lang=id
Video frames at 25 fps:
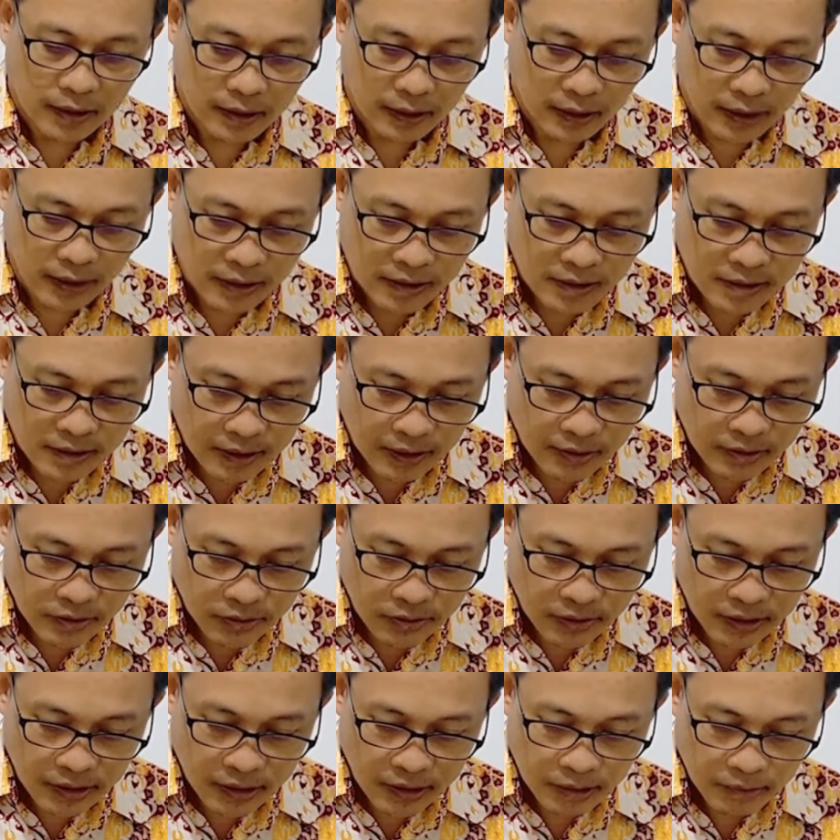Ayat
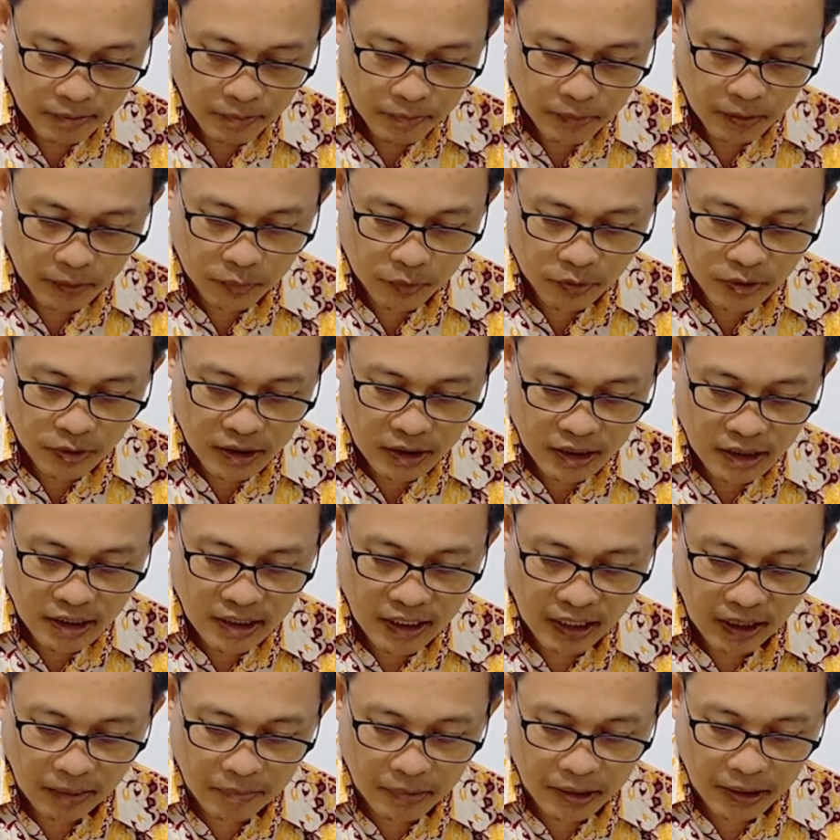selanjutnya berbunyi
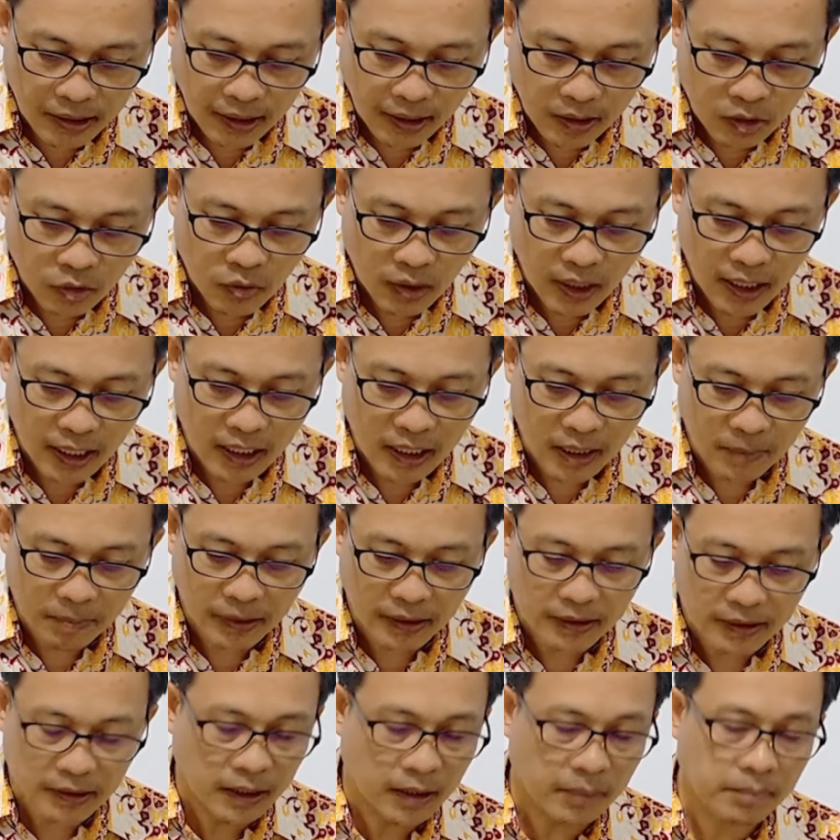yang menaruh
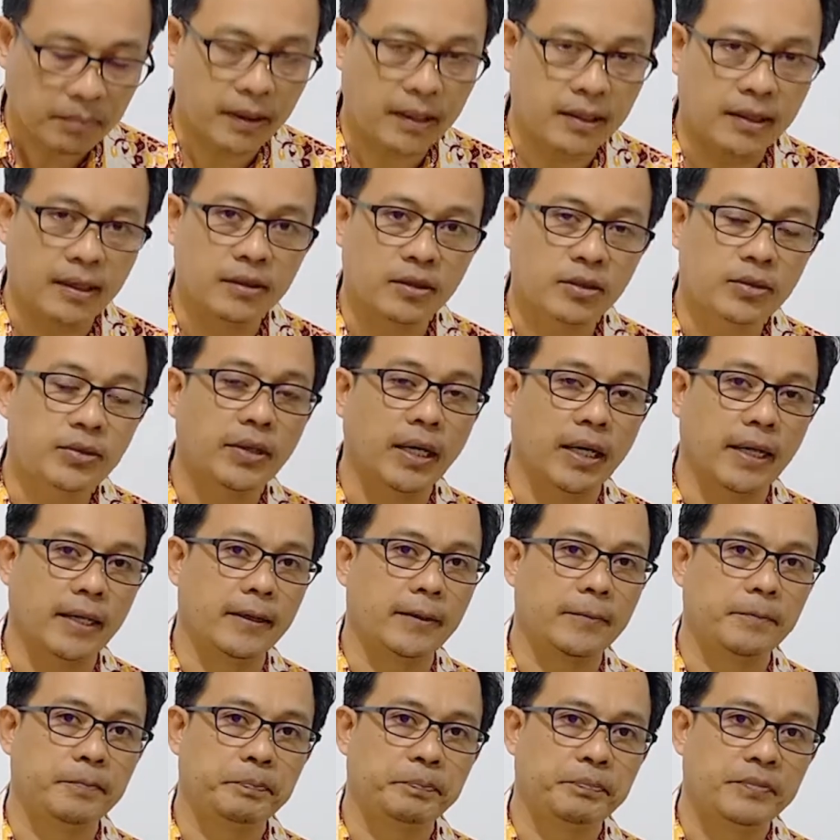harapannya pada Tuhan.
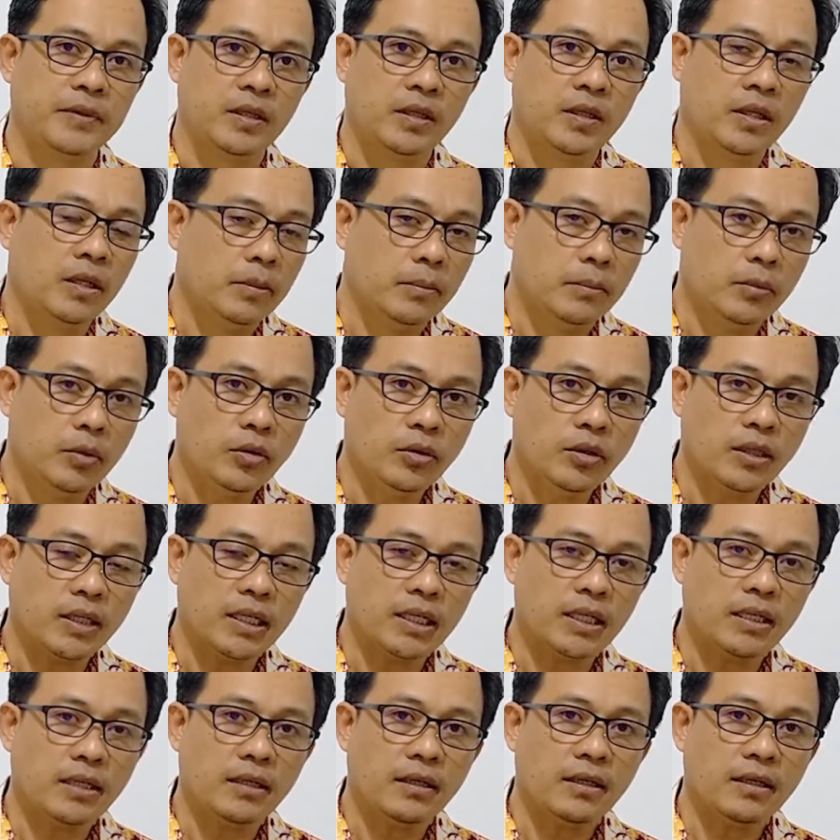
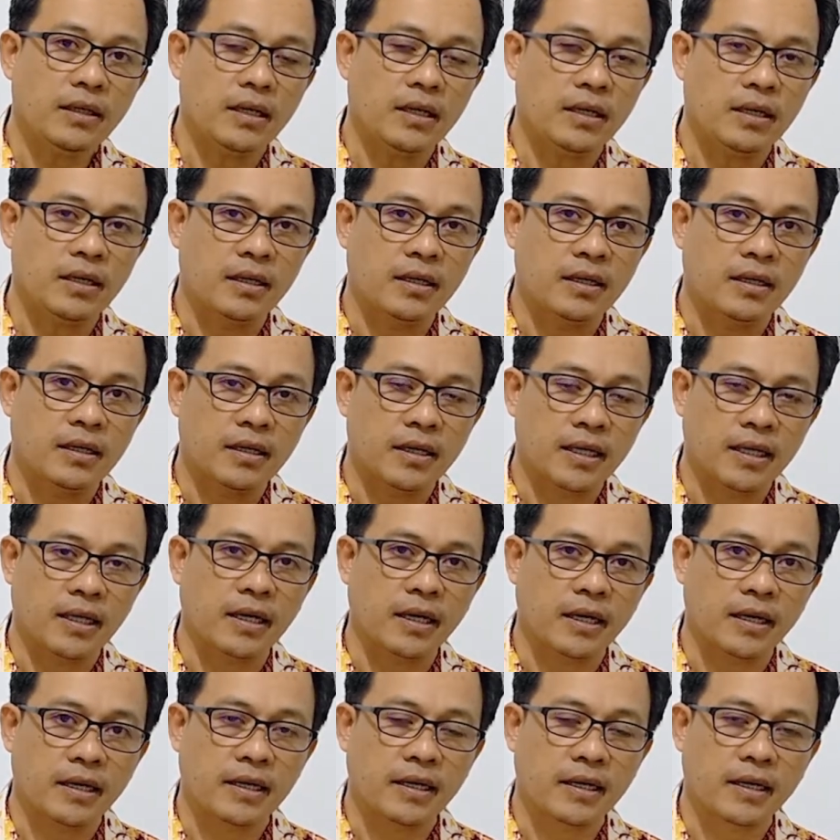Mungkin eh,
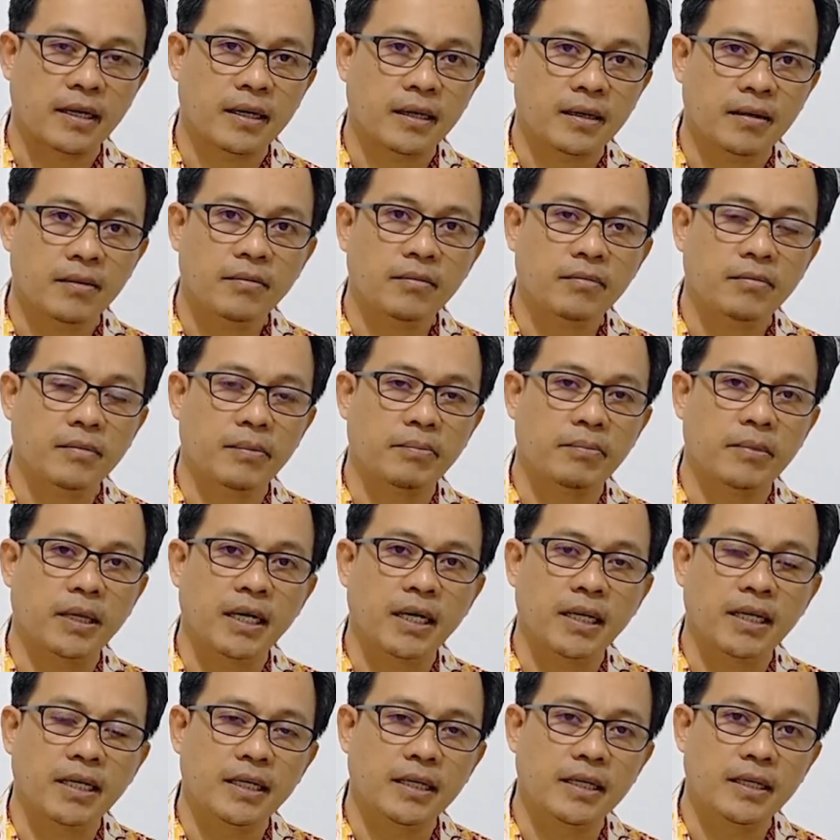rekan-rekan uh,
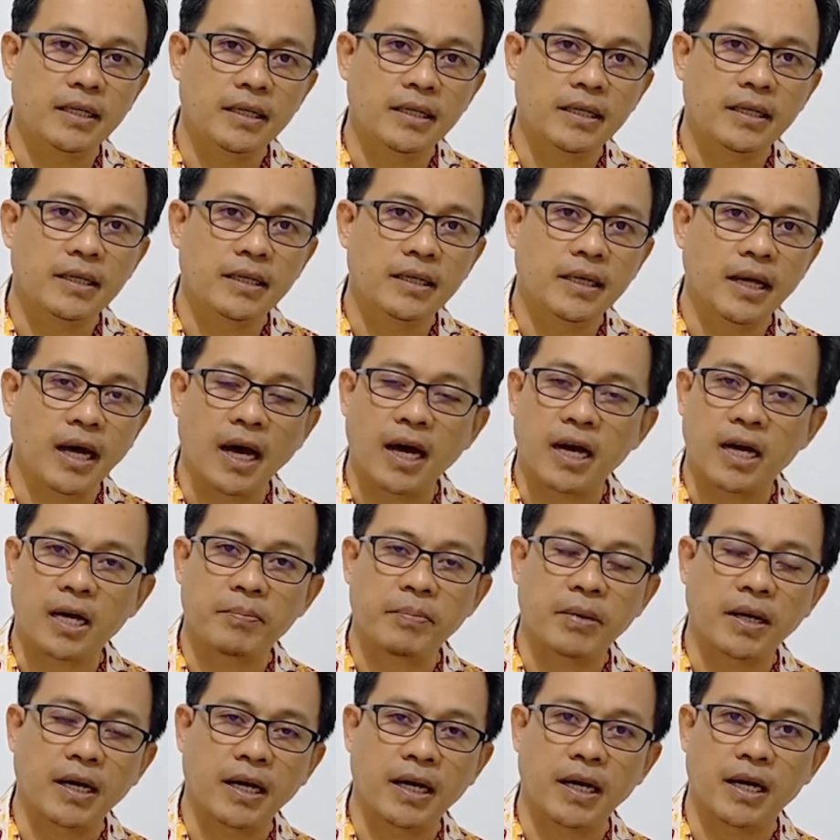memiliki
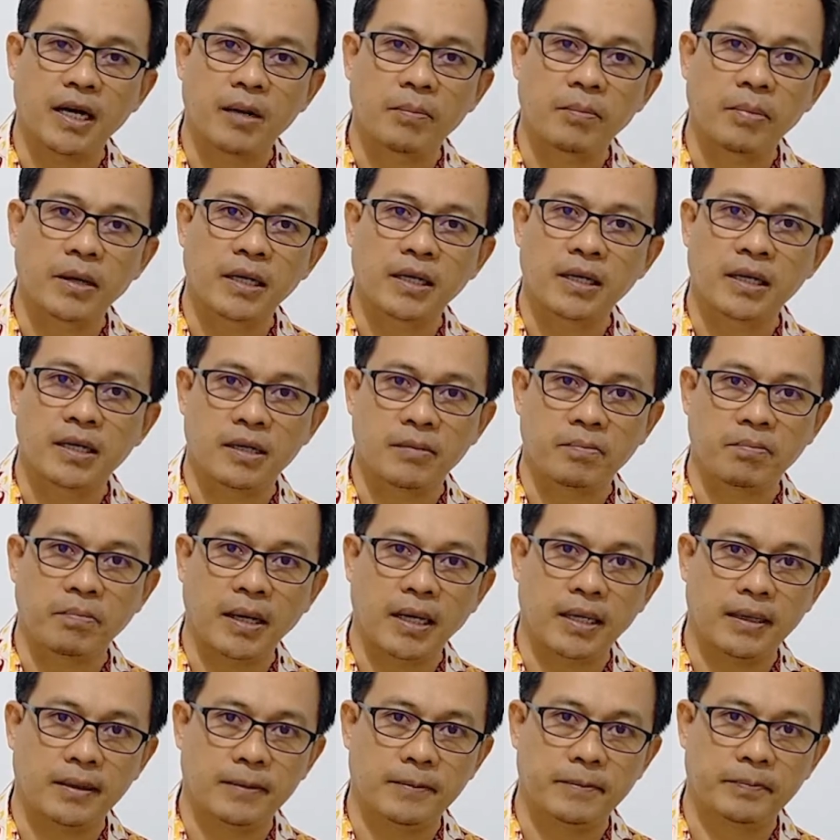harapan-harapan ke
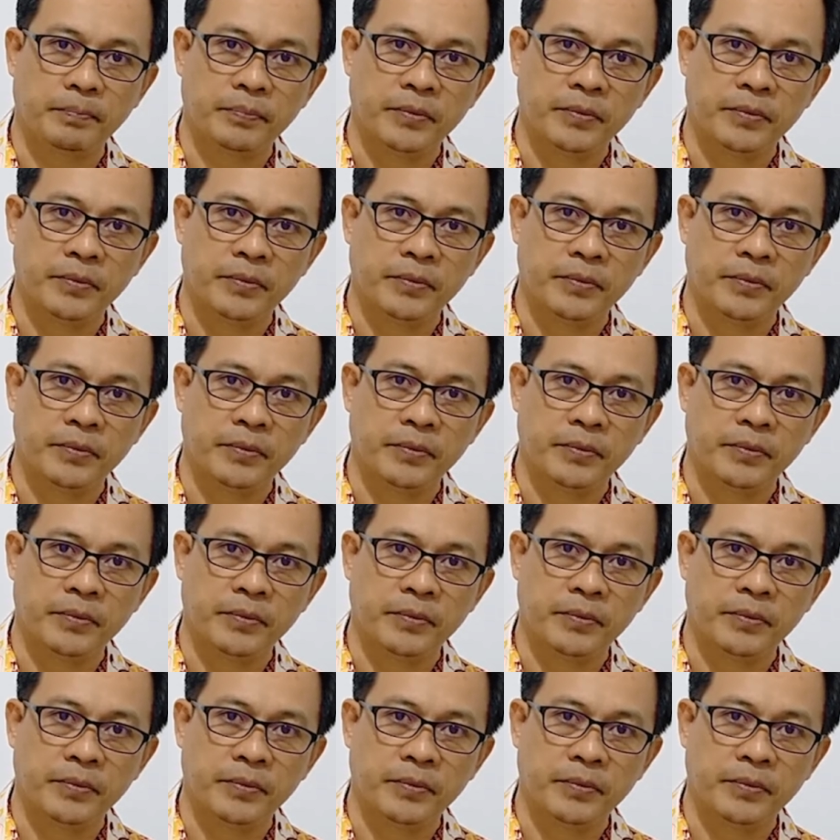depan